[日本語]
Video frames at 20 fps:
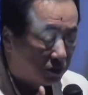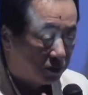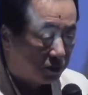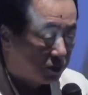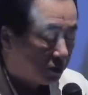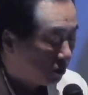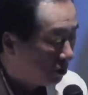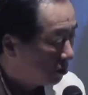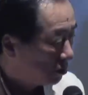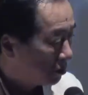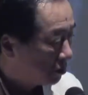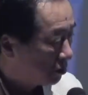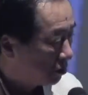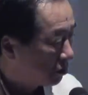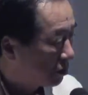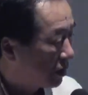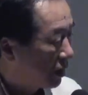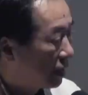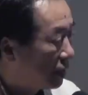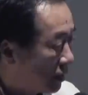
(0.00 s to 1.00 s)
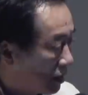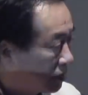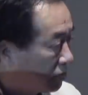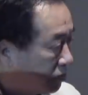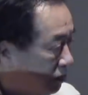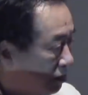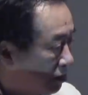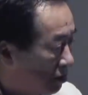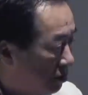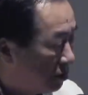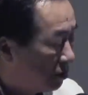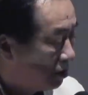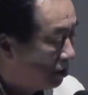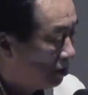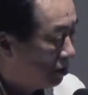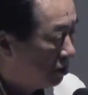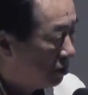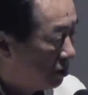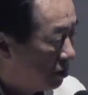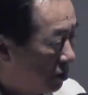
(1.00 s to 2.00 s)
の状態だと
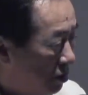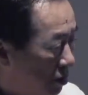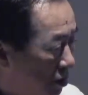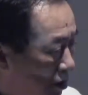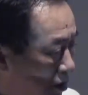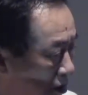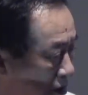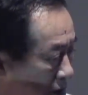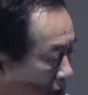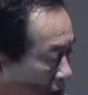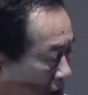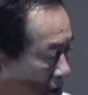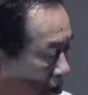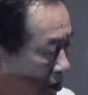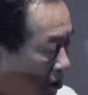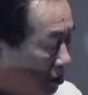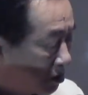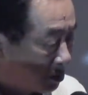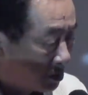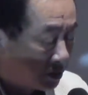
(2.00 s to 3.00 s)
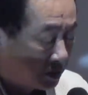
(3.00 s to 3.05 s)
特